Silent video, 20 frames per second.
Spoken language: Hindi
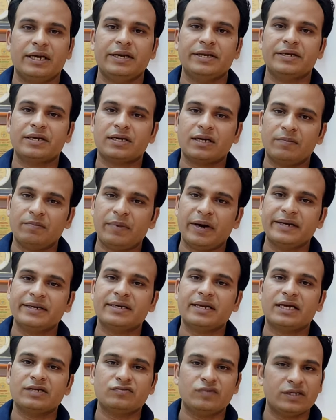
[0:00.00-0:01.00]
यानी कि कंबाइंड
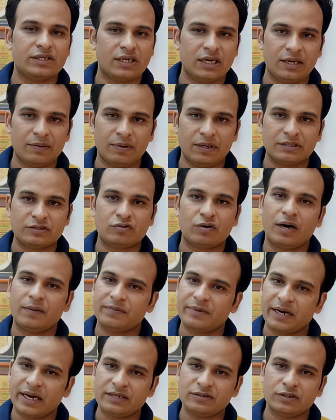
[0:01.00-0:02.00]
ग्रेजुएट लेवल तो
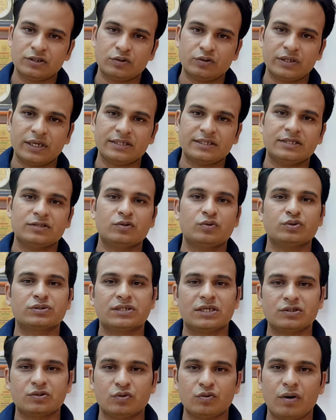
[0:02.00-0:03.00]
आप ग्रेजुएट हो जाते हैं तो
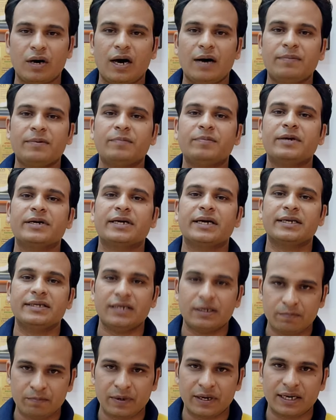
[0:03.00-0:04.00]
उसके थ्रू आप अपना
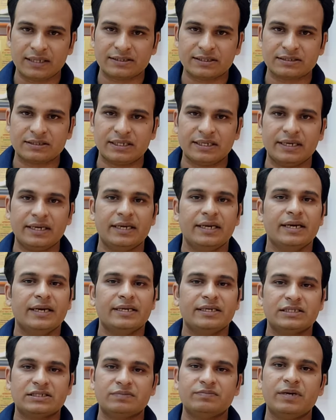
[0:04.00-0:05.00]
करियर बना सकते हैं
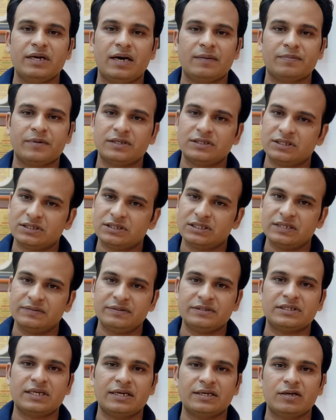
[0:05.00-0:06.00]
इसमें आपका जितनी
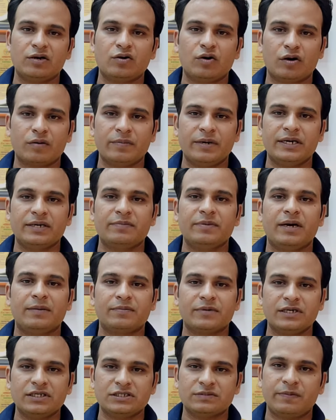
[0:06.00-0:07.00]
भी सेंट्रल गवर्नमेंट में
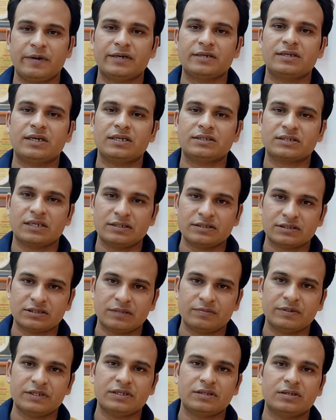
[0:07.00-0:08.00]
आपका इंस्पेक्टर
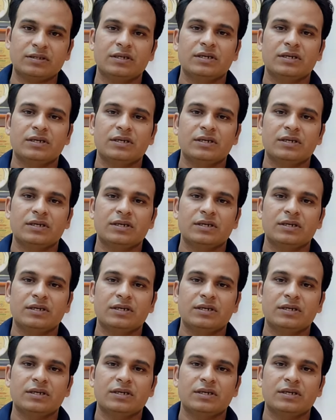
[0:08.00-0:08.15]
कस्टम